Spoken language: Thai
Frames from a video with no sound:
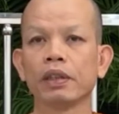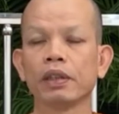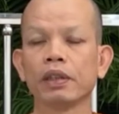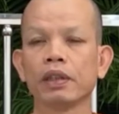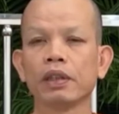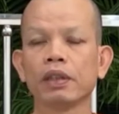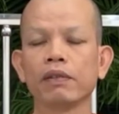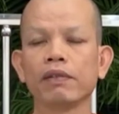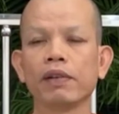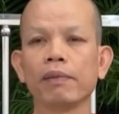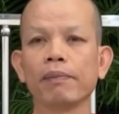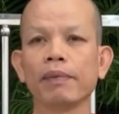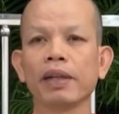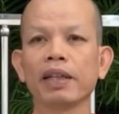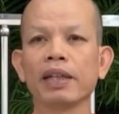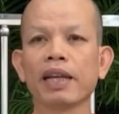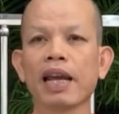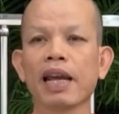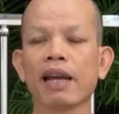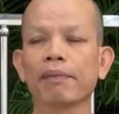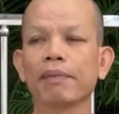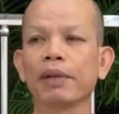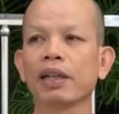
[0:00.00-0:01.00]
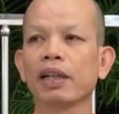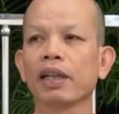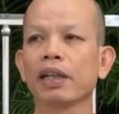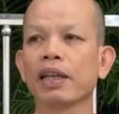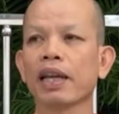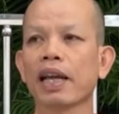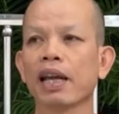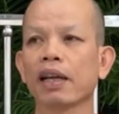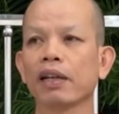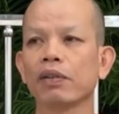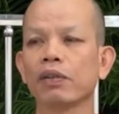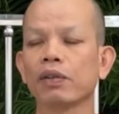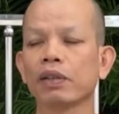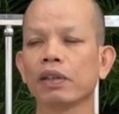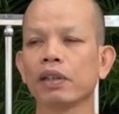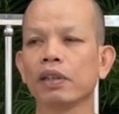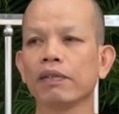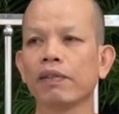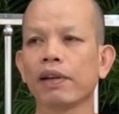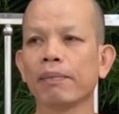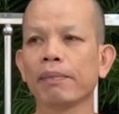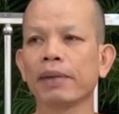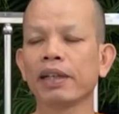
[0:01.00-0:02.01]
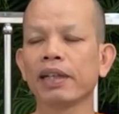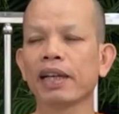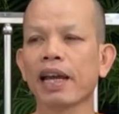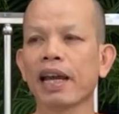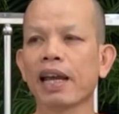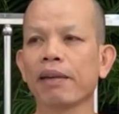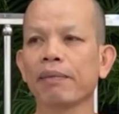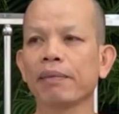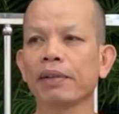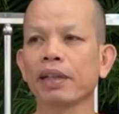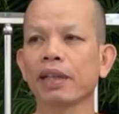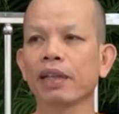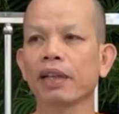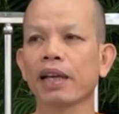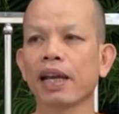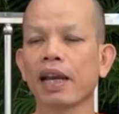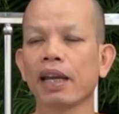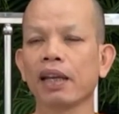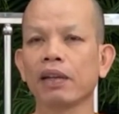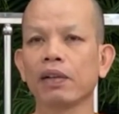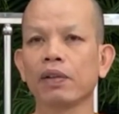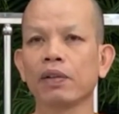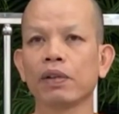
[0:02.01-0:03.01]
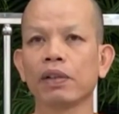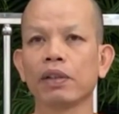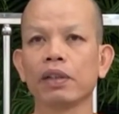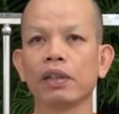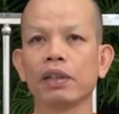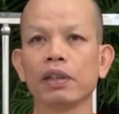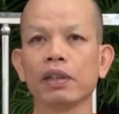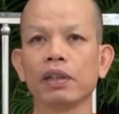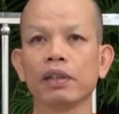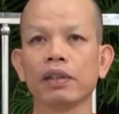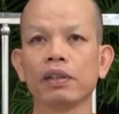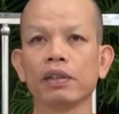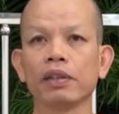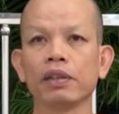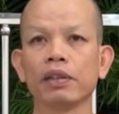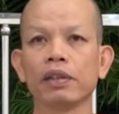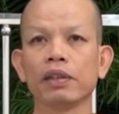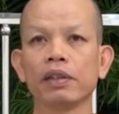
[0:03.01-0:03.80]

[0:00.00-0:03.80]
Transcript: นี่คืดว่ามันยาก มันไก่ยากโหลดคิดว่ามันง่าย มันไก่ง่ายโหลดนี่